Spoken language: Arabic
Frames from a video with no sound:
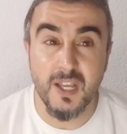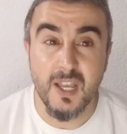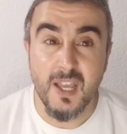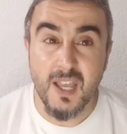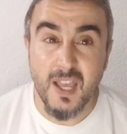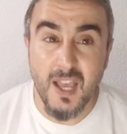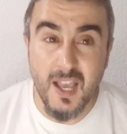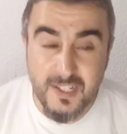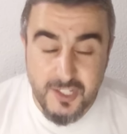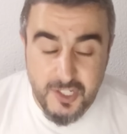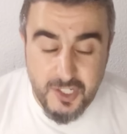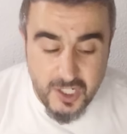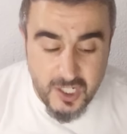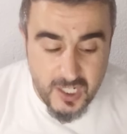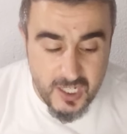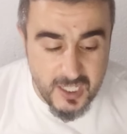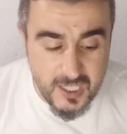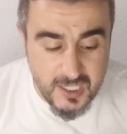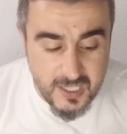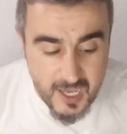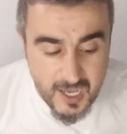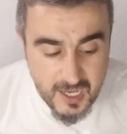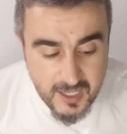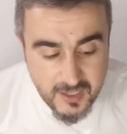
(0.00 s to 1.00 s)
هادشي اللي
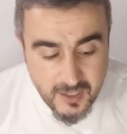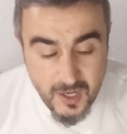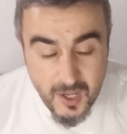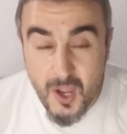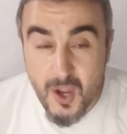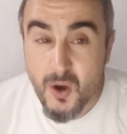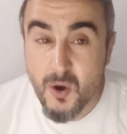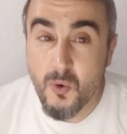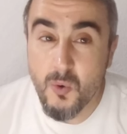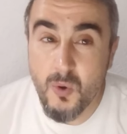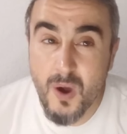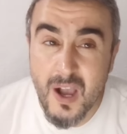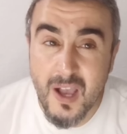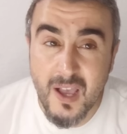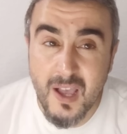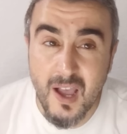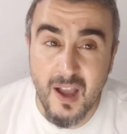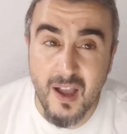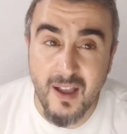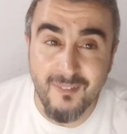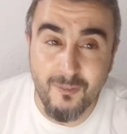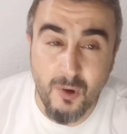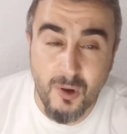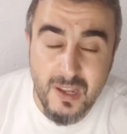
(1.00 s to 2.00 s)
كاين
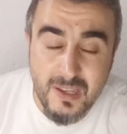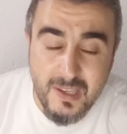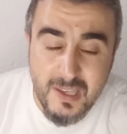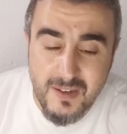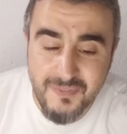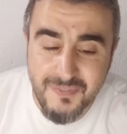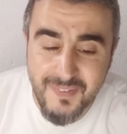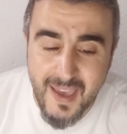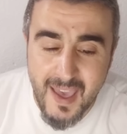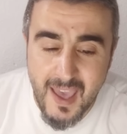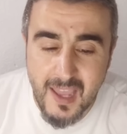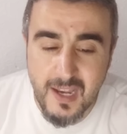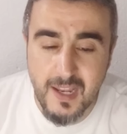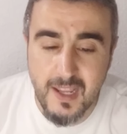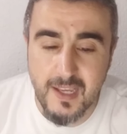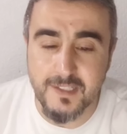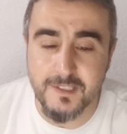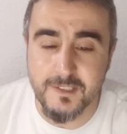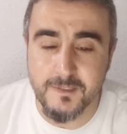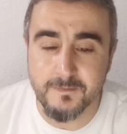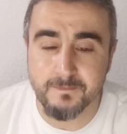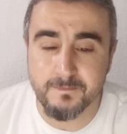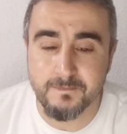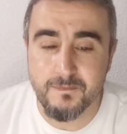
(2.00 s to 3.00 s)
واخا ولكن في حالات
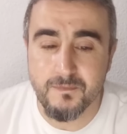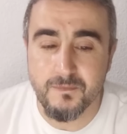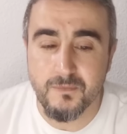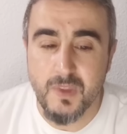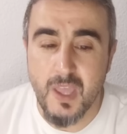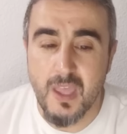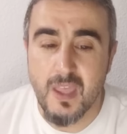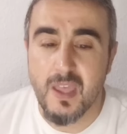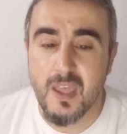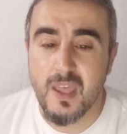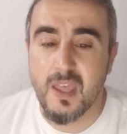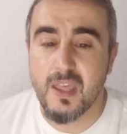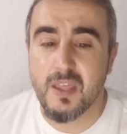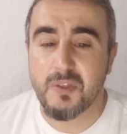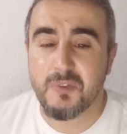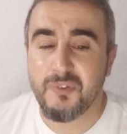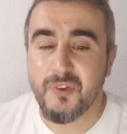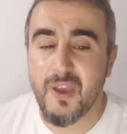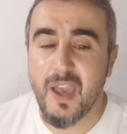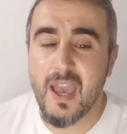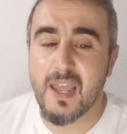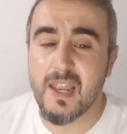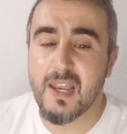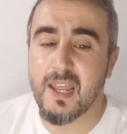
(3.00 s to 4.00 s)
في
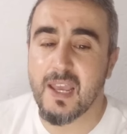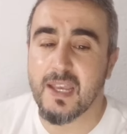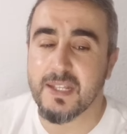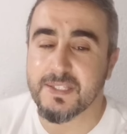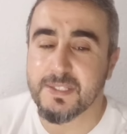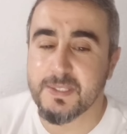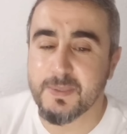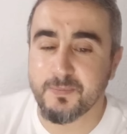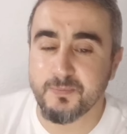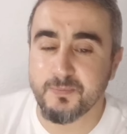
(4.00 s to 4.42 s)
حالات